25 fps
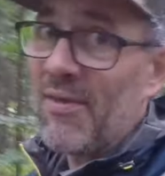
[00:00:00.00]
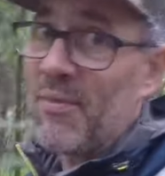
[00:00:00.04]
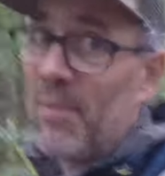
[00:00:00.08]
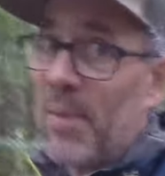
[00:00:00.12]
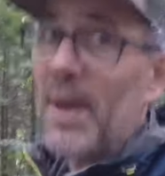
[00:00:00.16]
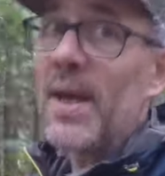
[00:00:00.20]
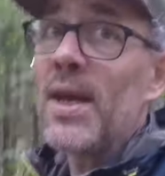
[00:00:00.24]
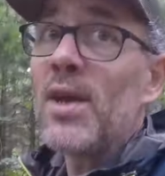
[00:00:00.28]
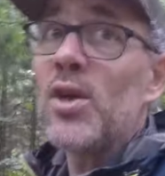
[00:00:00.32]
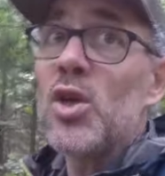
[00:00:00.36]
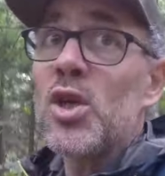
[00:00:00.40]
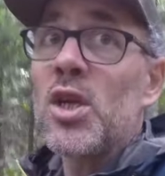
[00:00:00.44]

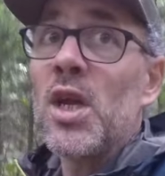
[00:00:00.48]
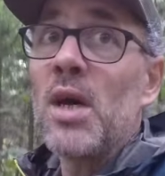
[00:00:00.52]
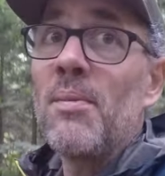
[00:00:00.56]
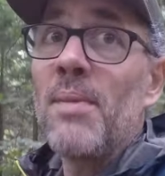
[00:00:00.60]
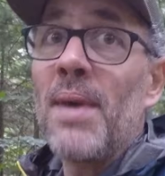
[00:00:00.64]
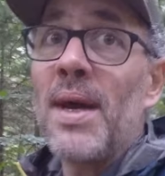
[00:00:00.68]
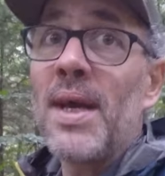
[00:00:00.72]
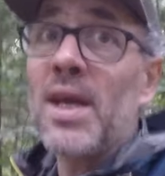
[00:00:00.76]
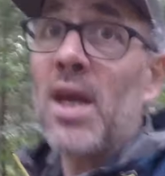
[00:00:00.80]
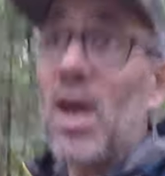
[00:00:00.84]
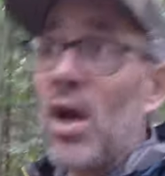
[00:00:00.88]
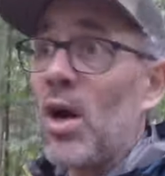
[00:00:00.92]
bien
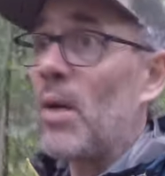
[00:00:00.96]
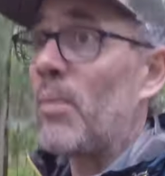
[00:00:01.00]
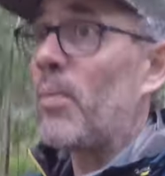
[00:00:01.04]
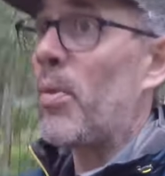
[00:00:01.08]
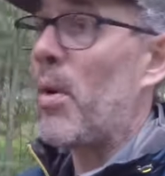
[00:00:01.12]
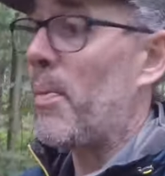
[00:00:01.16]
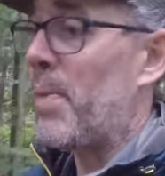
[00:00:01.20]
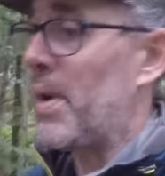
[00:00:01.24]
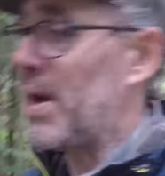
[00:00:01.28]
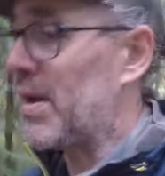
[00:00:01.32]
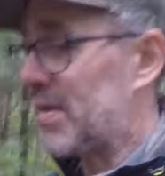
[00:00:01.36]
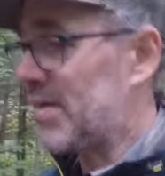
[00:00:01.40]
justement qu'il n'y aura pas
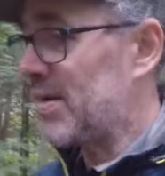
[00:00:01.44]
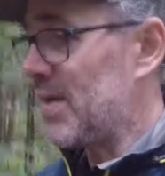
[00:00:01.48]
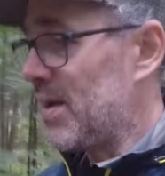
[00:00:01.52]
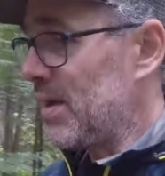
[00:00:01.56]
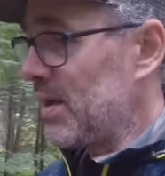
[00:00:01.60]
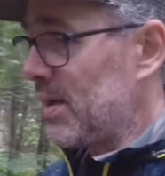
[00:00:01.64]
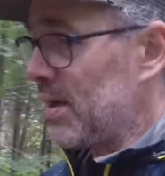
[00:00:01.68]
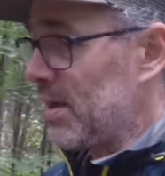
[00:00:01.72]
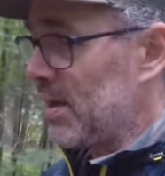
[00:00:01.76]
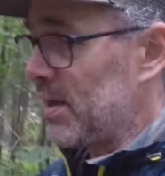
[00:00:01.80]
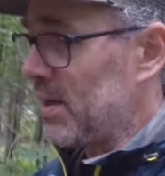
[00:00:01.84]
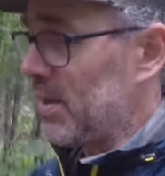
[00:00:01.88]

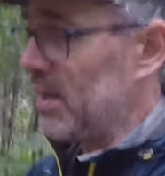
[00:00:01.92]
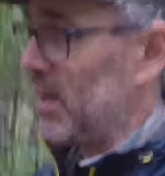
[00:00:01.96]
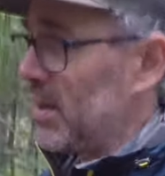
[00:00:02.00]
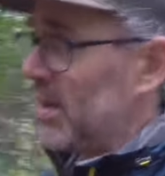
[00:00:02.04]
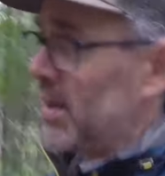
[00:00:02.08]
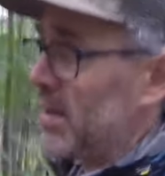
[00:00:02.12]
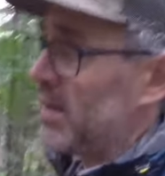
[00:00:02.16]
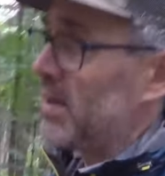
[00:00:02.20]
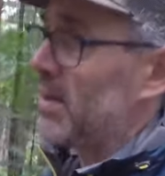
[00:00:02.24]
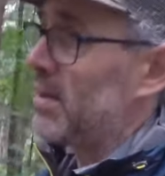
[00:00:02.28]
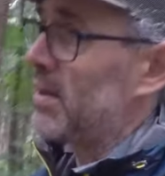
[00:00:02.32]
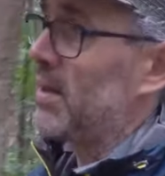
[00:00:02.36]
personne.
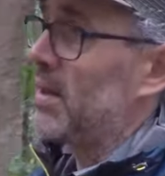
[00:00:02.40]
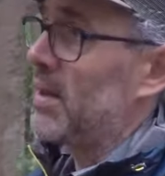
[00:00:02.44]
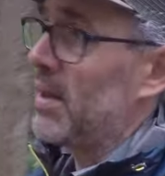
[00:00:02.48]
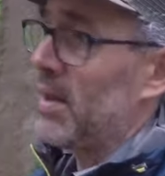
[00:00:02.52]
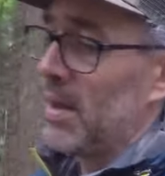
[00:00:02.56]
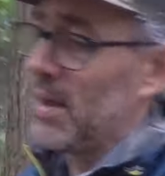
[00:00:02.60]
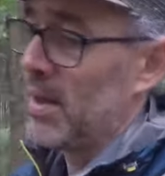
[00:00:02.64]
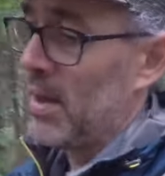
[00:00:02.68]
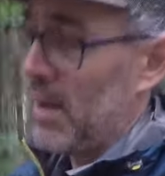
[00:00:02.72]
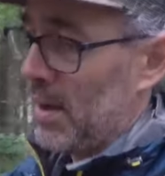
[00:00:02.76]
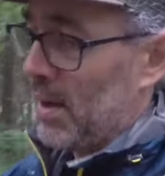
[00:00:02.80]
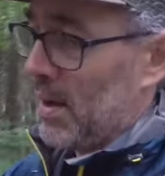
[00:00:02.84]

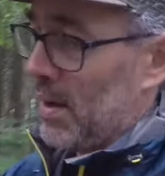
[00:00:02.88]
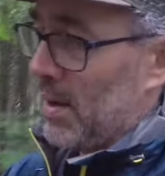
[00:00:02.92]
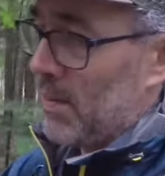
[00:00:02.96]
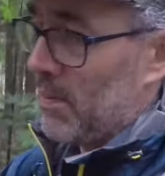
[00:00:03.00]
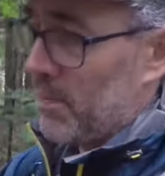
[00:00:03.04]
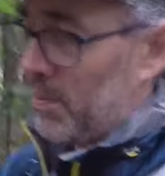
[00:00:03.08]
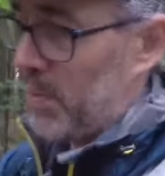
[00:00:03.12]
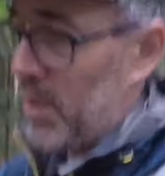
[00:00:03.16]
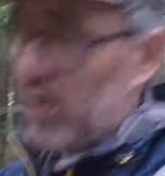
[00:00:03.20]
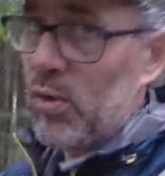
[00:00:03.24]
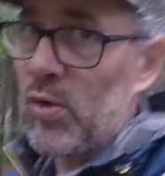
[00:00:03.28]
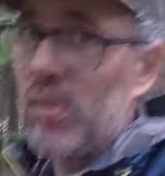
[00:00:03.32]

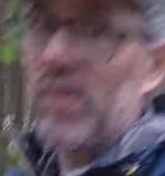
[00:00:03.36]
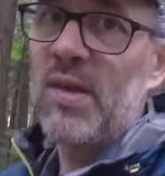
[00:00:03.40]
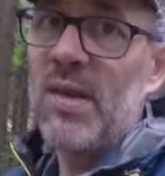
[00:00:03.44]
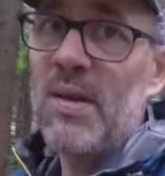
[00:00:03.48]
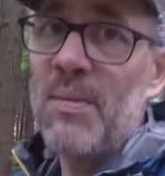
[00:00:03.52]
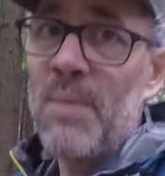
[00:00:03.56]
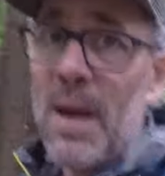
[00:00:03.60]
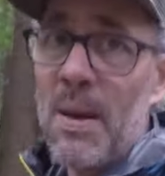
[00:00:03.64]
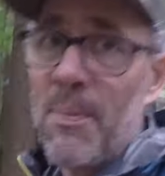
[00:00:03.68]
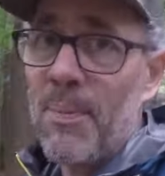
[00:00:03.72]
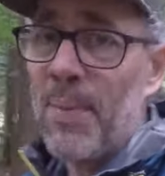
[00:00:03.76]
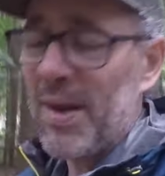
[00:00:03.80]
Puis aussi,
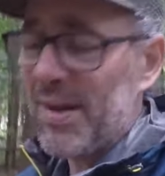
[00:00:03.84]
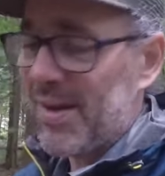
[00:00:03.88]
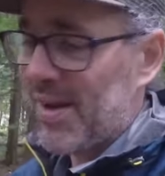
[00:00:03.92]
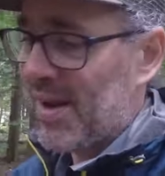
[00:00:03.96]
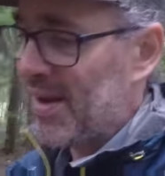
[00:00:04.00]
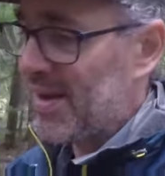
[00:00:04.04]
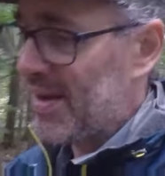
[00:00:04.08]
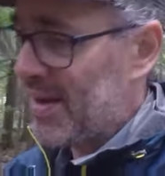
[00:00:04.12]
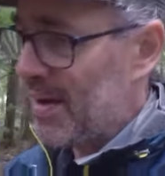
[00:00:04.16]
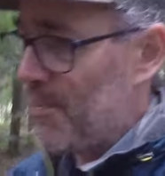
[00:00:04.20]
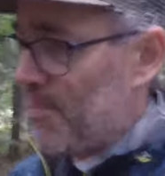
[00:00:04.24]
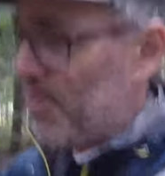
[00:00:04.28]
ben, parce que
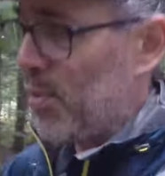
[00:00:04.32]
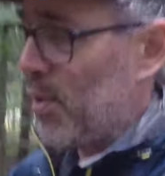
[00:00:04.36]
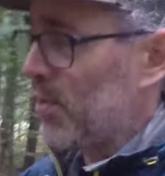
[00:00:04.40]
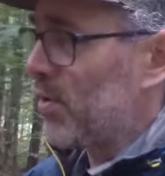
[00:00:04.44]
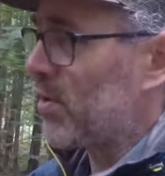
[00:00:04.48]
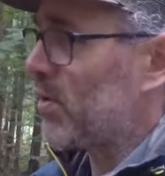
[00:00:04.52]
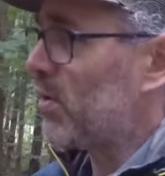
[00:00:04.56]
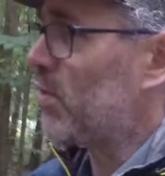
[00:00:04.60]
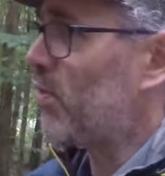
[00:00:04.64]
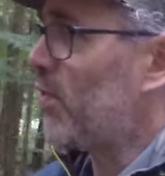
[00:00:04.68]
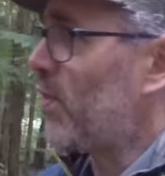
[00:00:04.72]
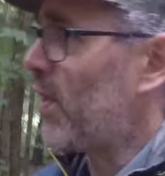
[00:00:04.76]
c'est
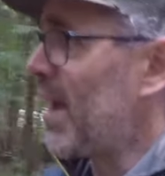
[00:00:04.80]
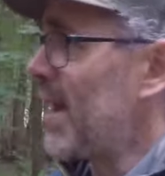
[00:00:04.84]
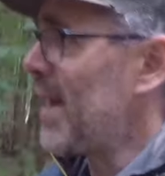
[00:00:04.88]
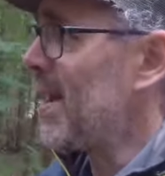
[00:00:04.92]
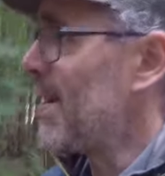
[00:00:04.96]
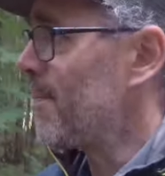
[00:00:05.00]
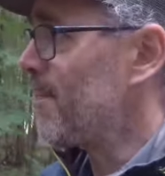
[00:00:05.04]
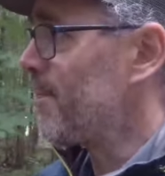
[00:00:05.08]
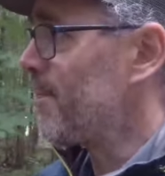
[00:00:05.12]
plus frais.